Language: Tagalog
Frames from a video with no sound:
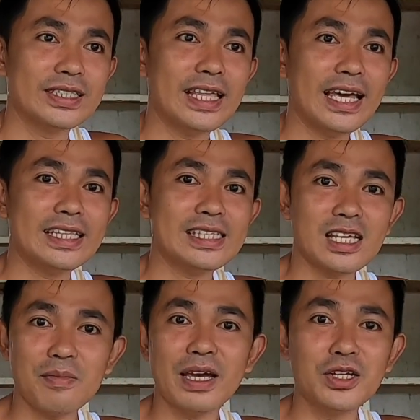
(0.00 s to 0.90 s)
Then,
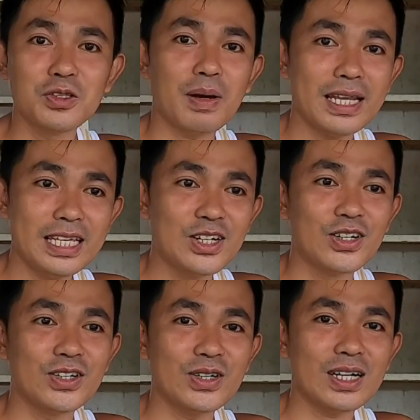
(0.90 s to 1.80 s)
sabay nun
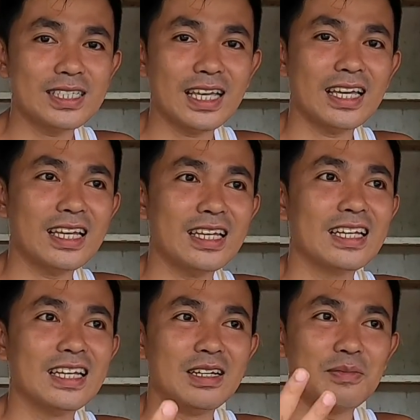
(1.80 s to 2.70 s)
paligo. Kasi,
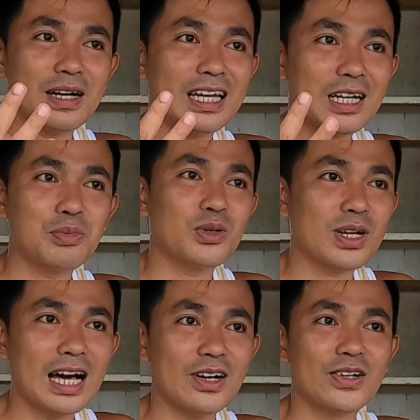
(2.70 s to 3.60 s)
pagka
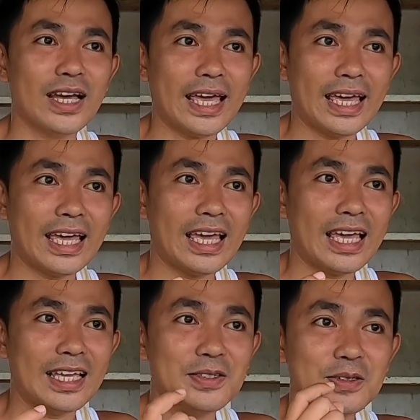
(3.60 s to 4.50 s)
nagpurga ako,
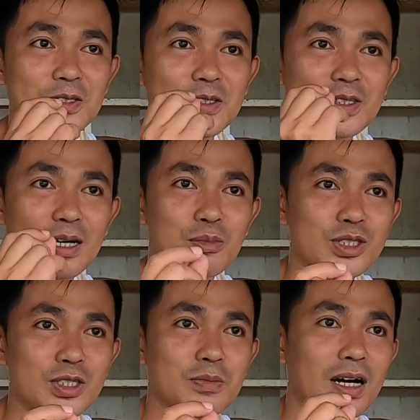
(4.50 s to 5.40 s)
eh, yung
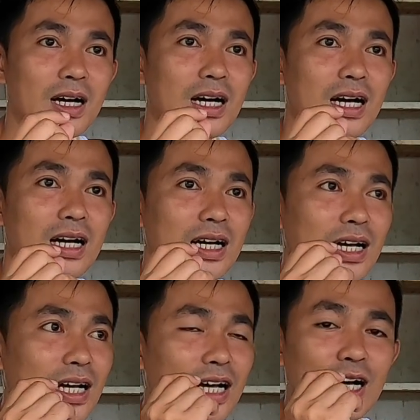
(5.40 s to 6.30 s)
gamot, yung mga
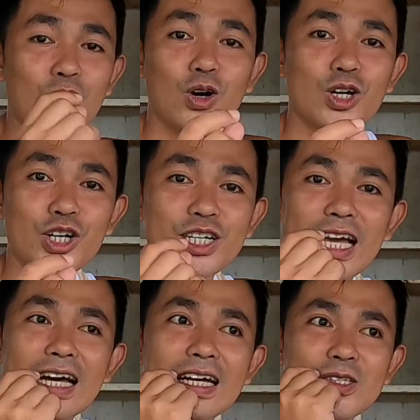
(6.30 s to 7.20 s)
color
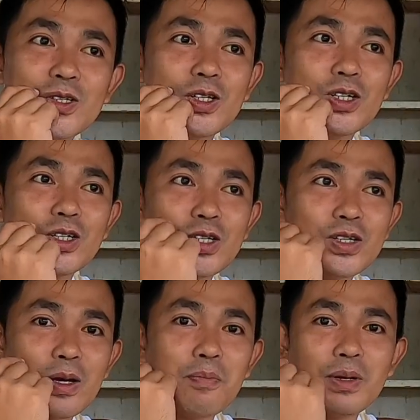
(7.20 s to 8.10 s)
niya. So,
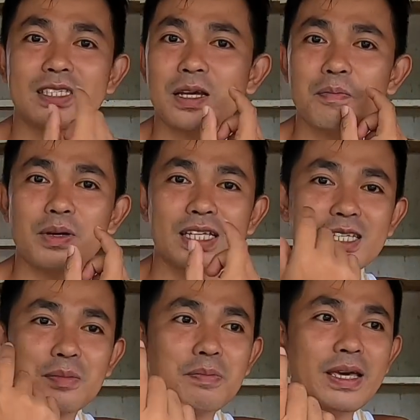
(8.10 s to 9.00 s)

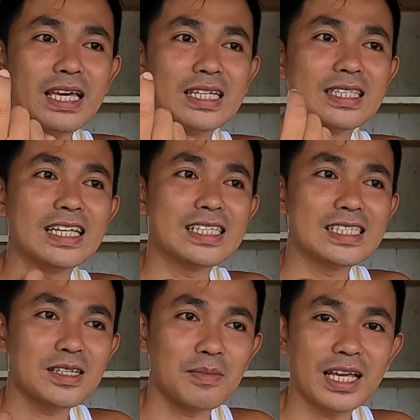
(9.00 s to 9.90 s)
sampid-sampid sa bibig,
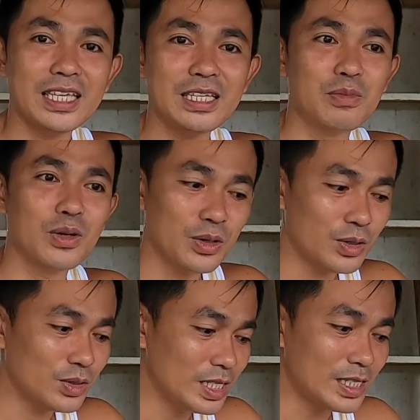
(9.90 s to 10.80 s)
then sa
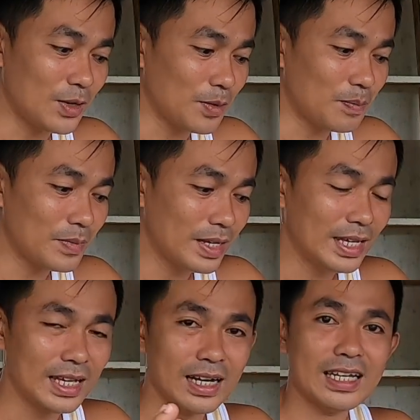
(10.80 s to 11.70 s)
balahibo, then sa lop.
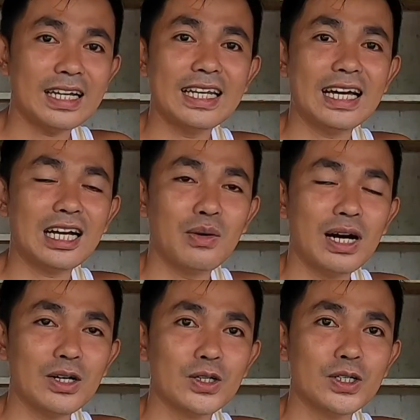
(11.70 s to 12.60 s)
Kaya ang
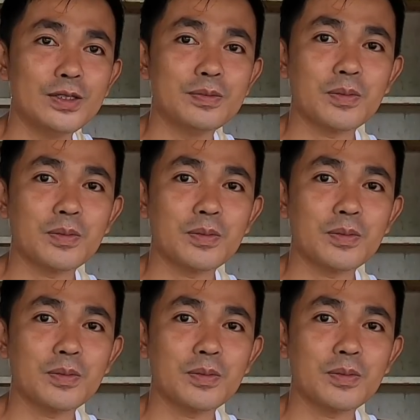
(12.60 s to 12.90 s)
ginagawa ko,